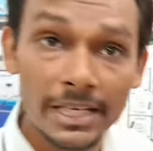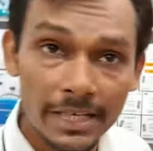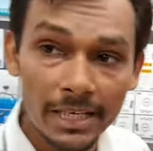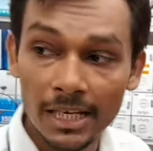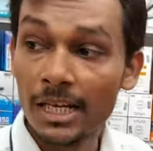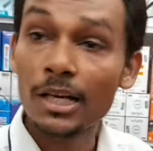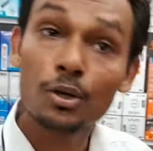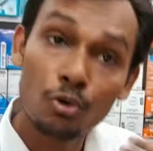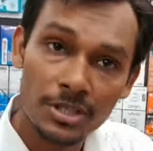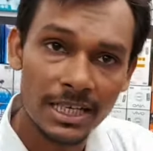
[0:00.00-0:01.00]
अप्लाई नहीं
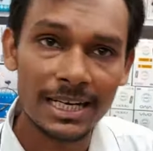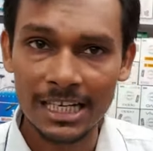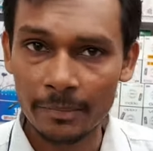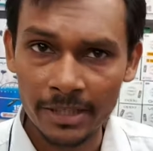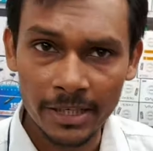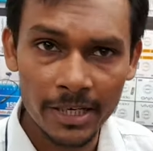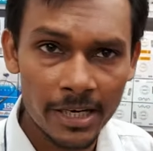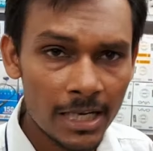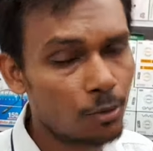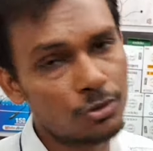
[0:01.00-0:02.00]
है कौन सी डाटा केबल
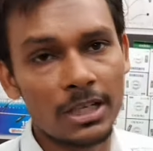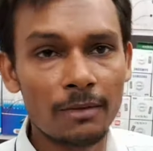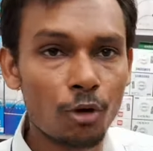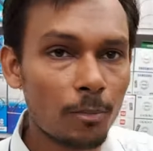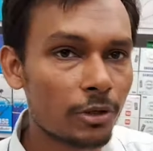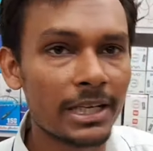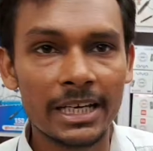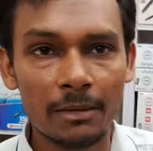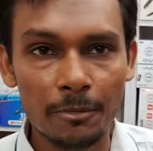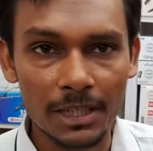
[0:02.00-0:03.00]
खरीदनी है उसके लिए वो आपको
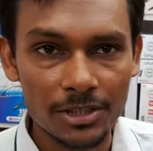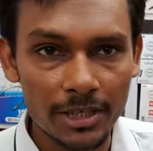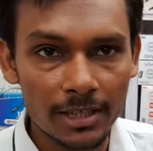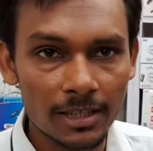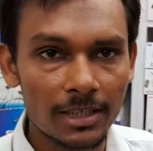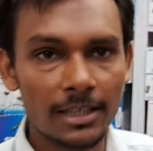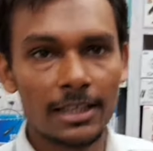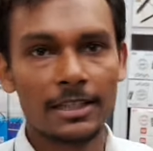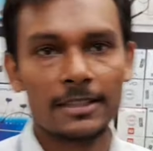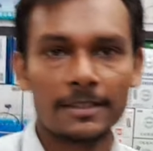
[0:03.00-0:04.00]
टेलीग्राम में पता चलेगा
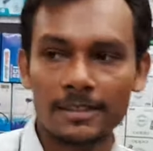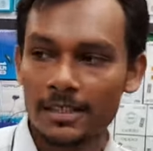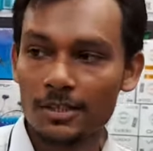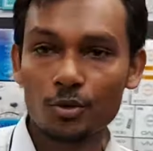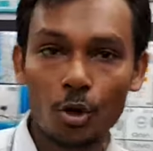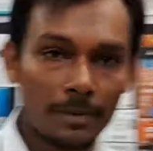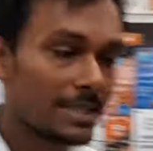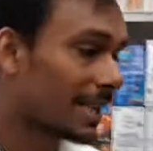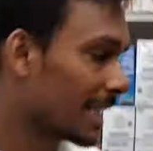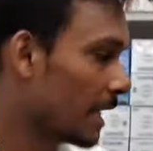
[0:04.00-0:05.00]
ठीक है सौ
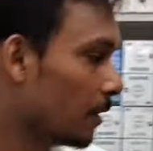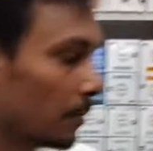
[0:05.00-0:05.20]
पीस डाटा